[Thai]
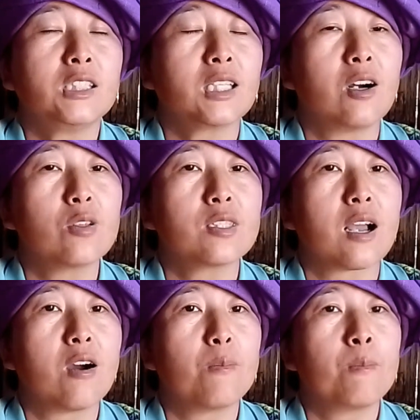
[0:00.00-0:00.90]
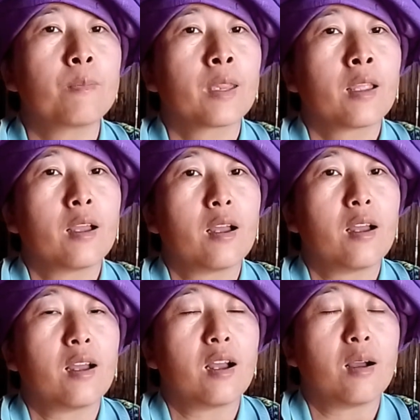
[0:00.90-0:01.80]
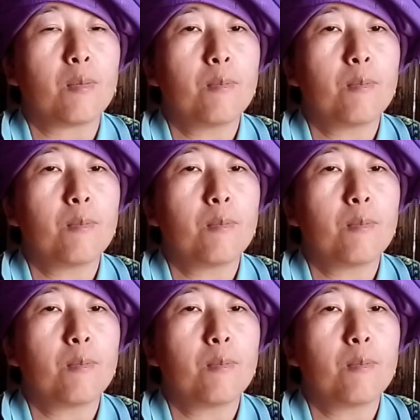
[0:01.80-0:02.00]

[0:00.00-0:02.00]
ที่เขาจะเอาอ่า